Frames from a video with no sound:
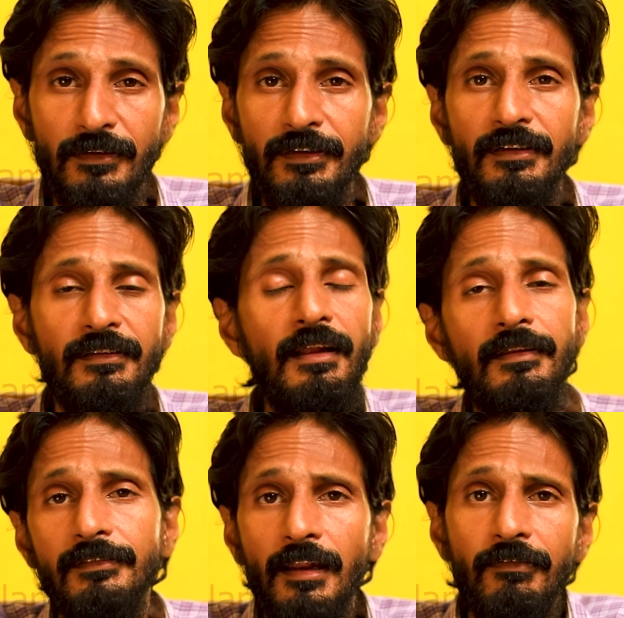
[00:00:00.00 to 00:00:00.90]
சென்றிருந்த
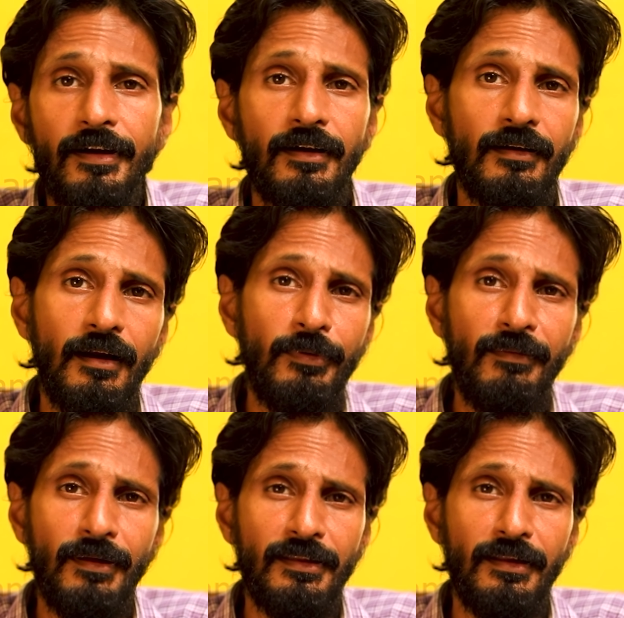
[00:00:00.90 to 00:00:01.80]
தலைவர்கள்
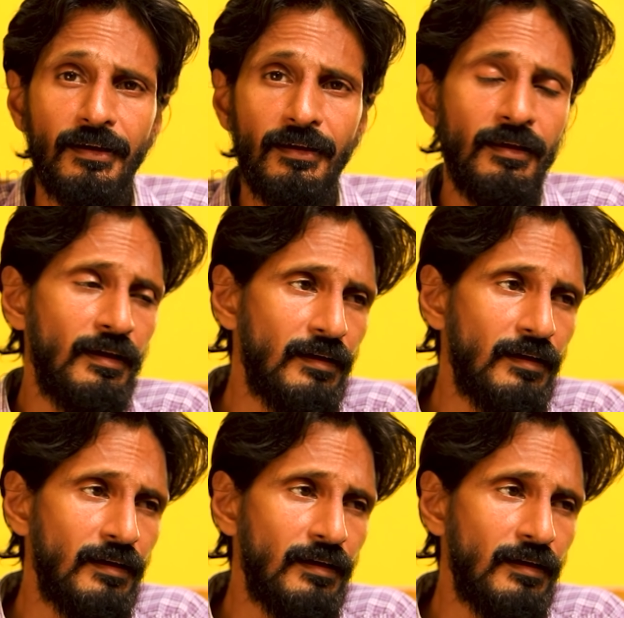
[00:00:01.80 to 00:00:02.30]
அப்படின்னு பார்த்தீங்கன்னாக்க